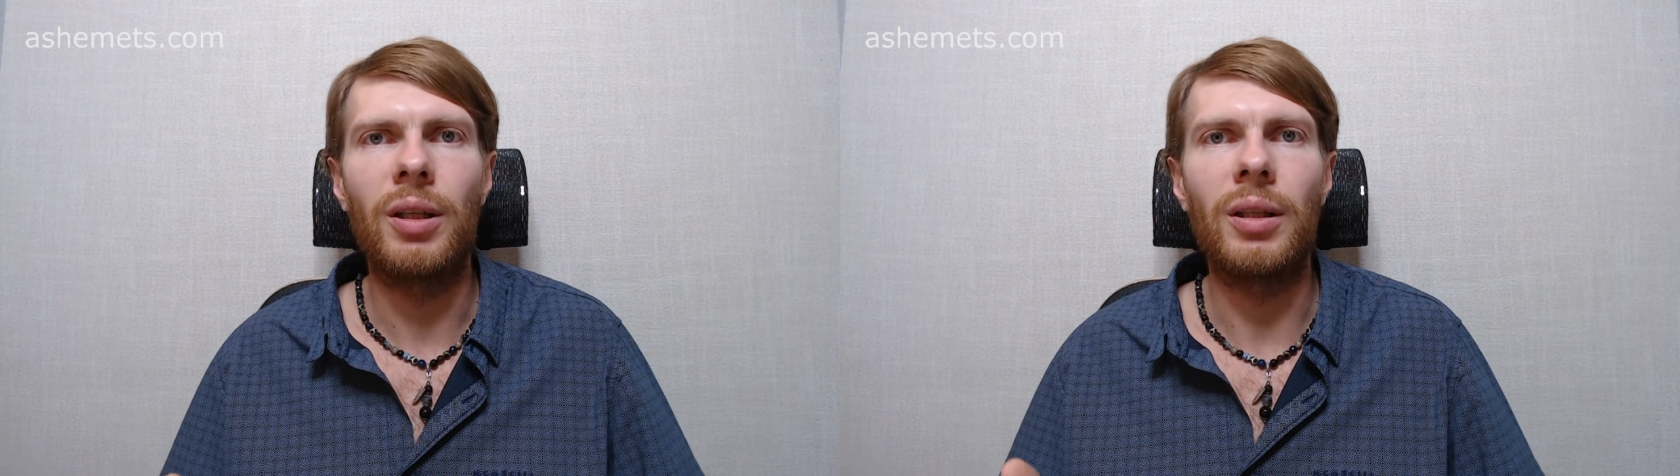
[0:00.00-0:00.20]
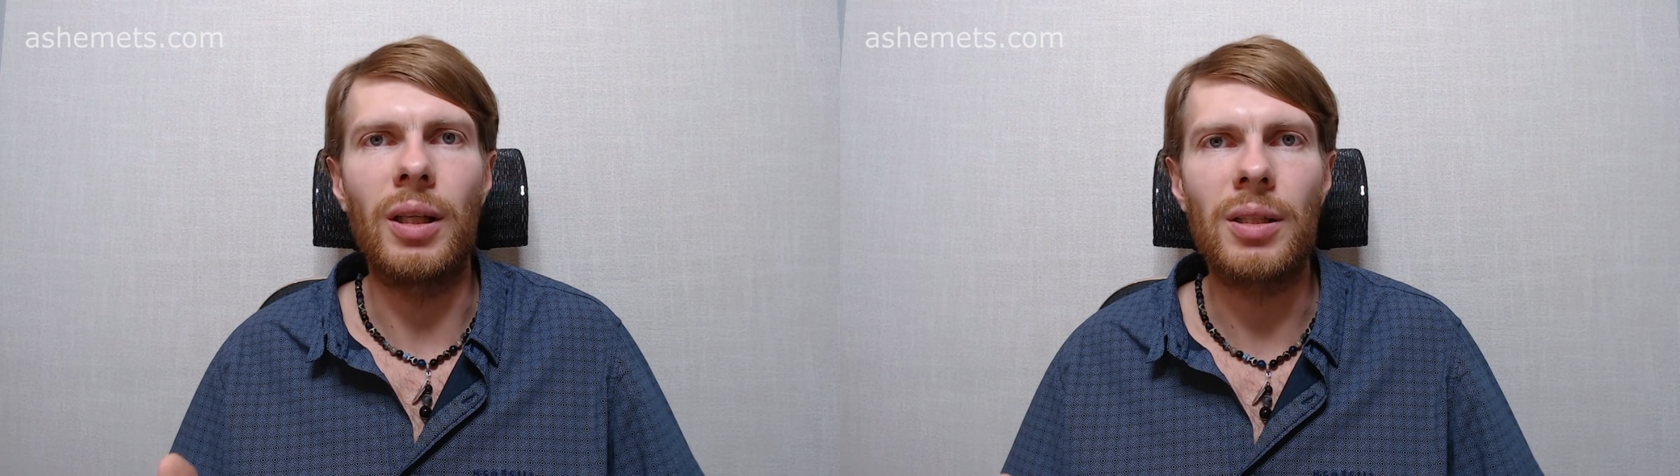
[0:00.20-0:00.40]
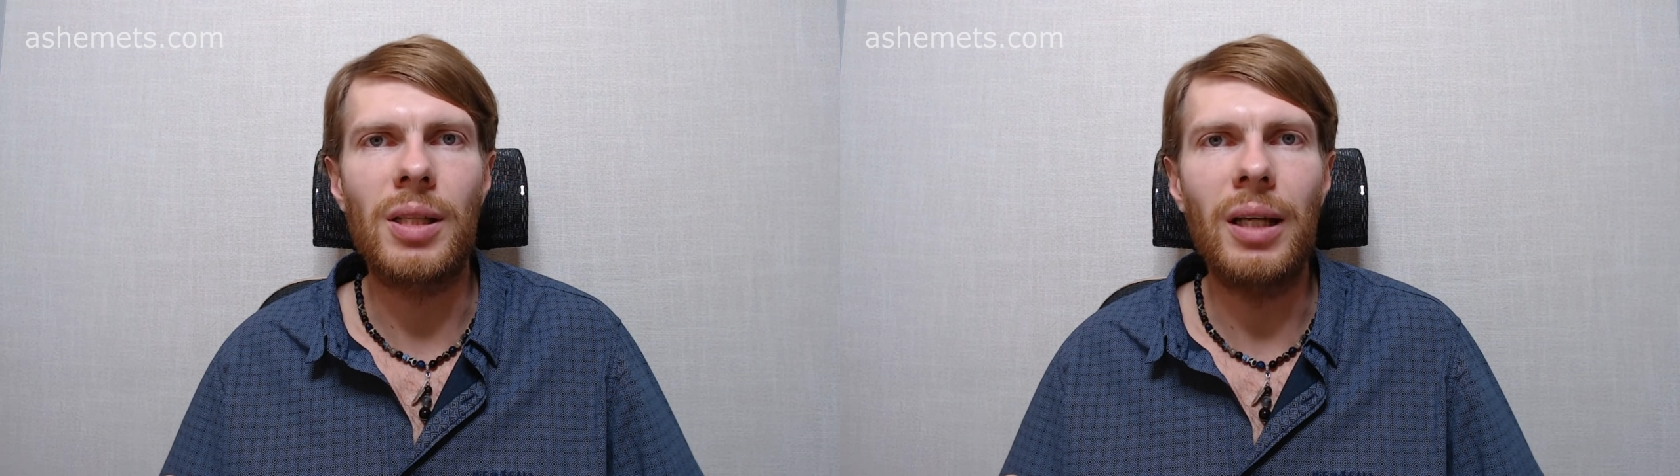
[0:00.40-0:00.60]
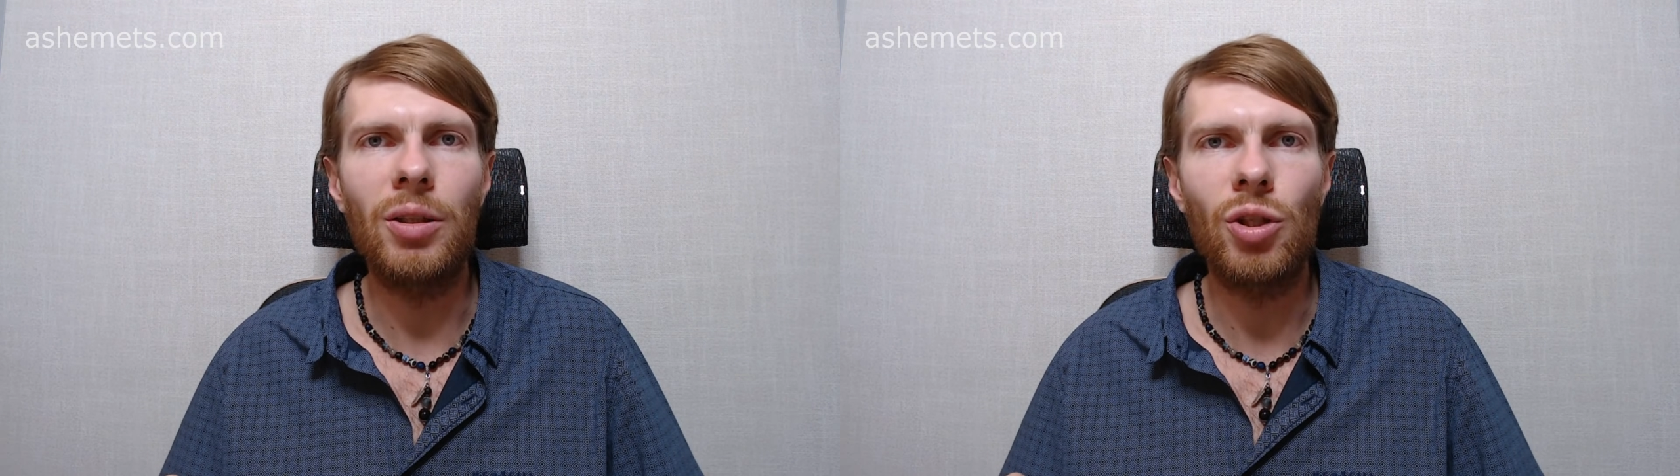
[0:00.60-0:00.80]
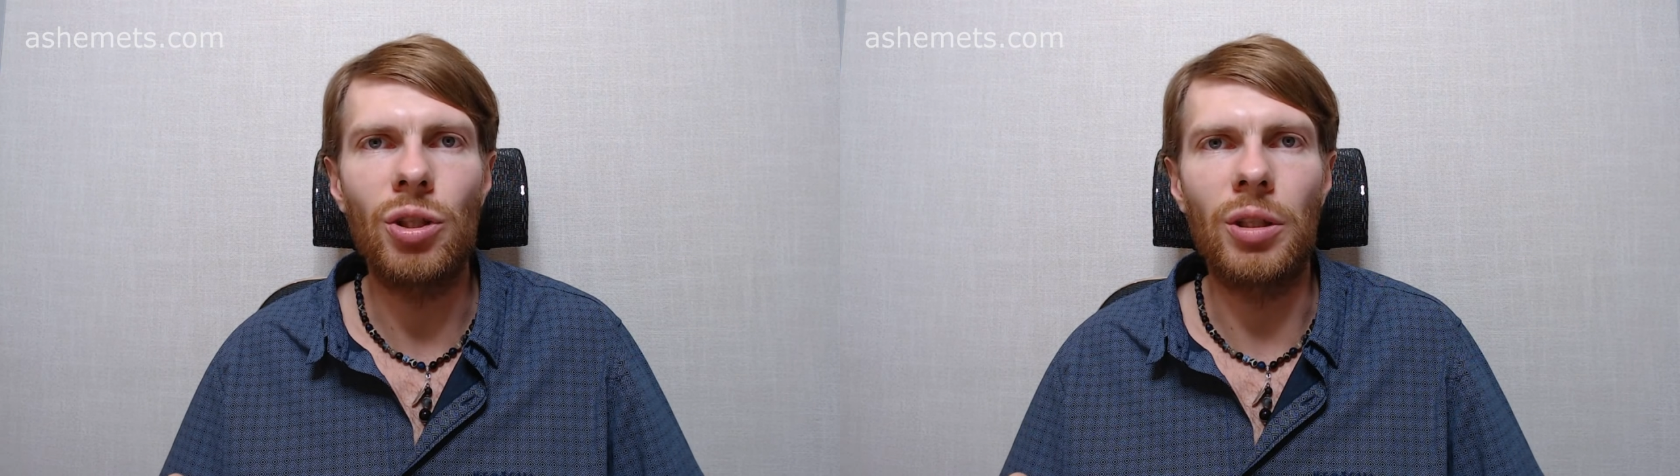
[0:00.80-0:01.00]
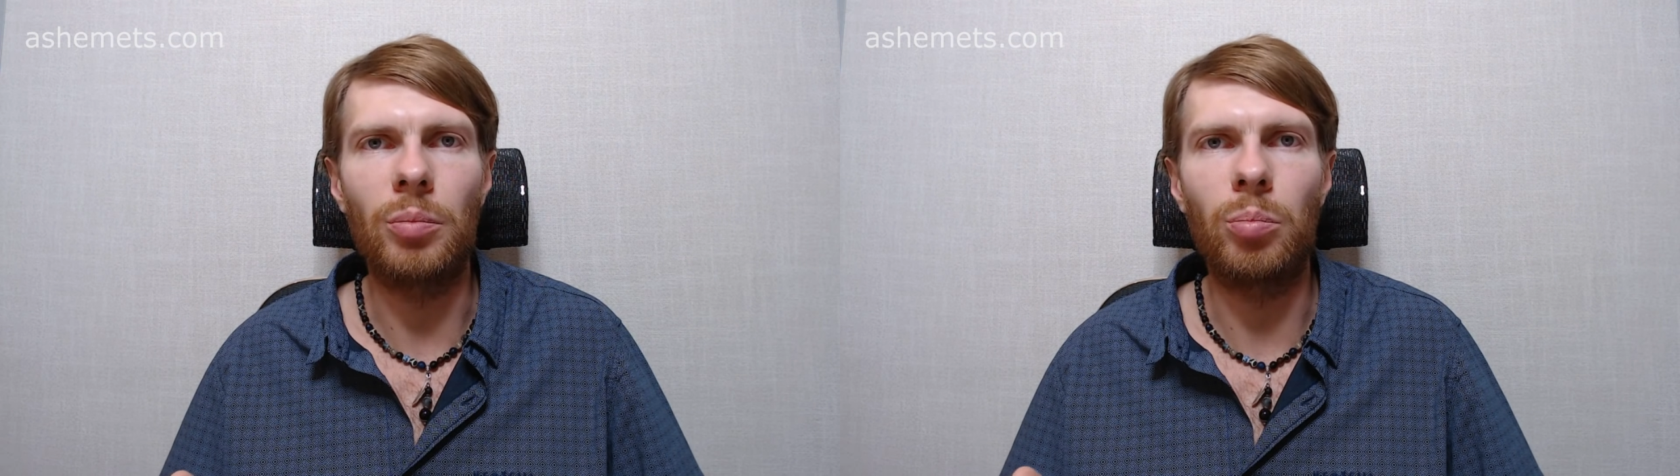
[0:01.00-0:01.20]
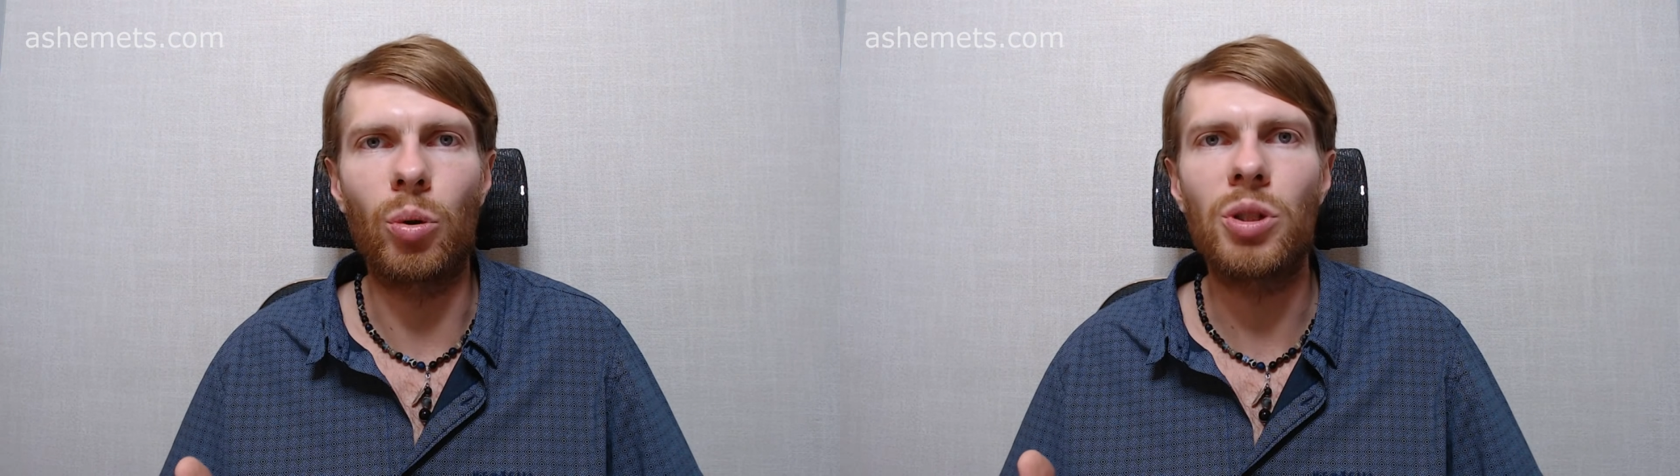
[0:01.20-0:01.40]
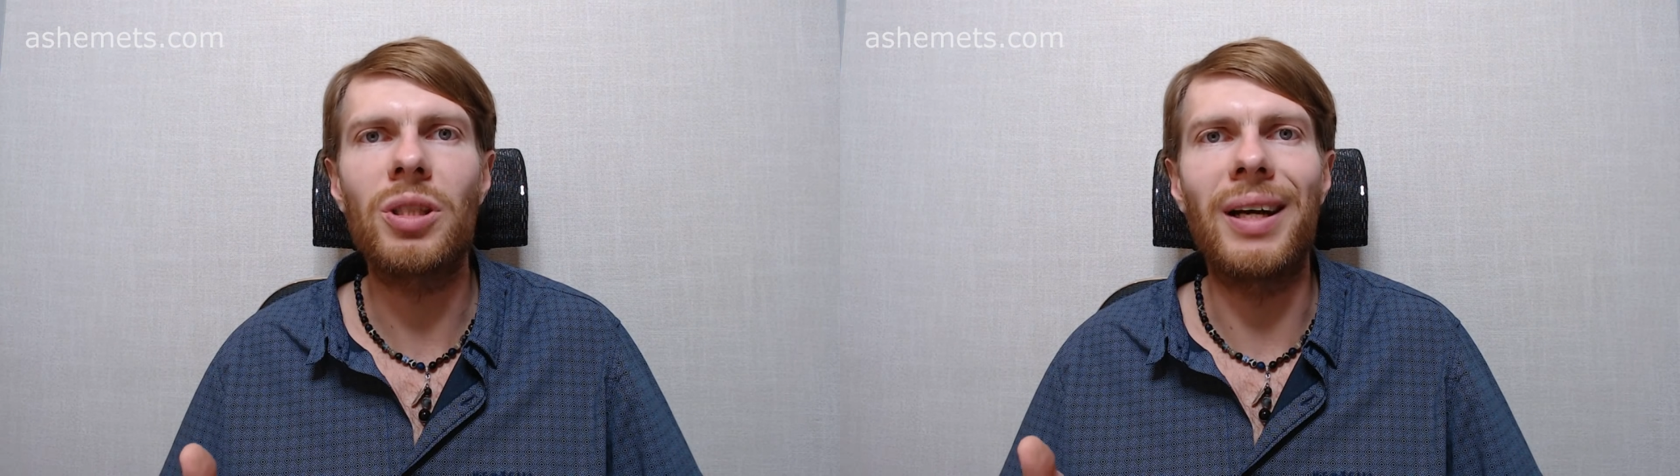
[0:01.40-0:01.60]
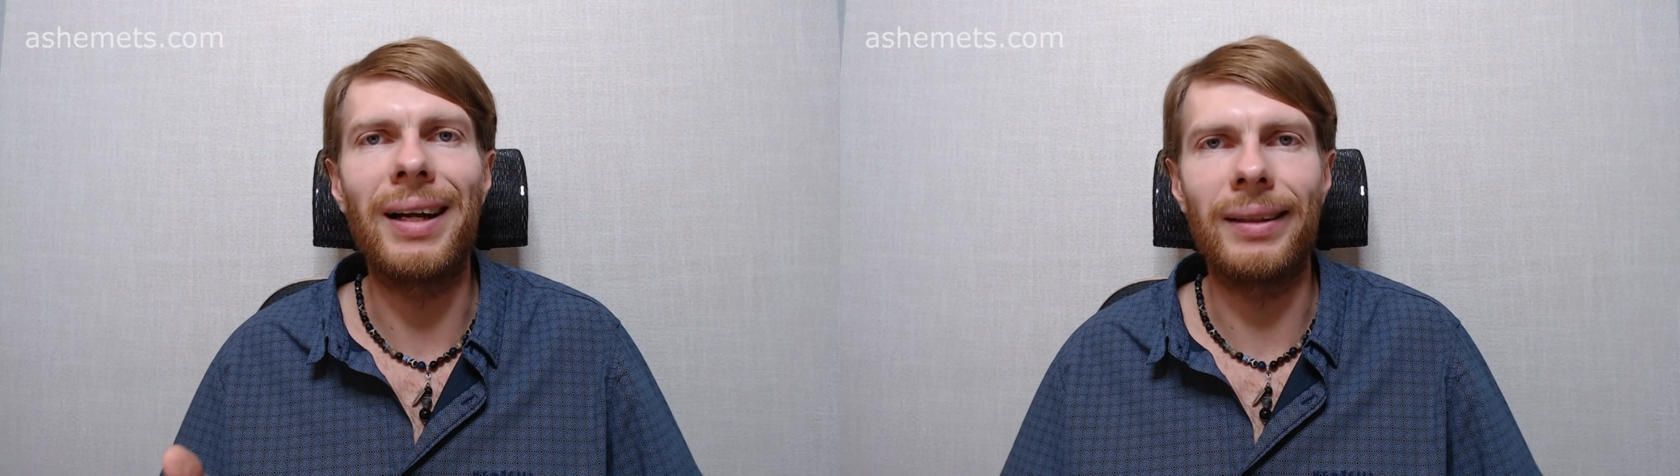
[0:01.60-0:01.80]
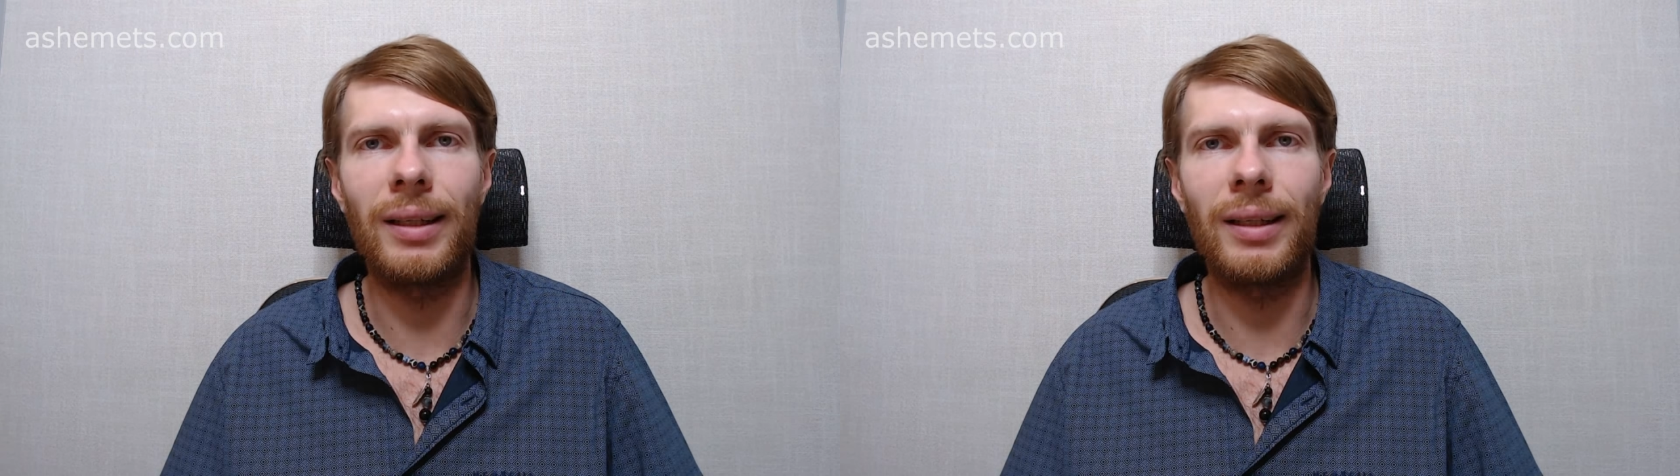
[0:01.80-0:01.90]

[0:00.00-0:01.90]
достаточно просто от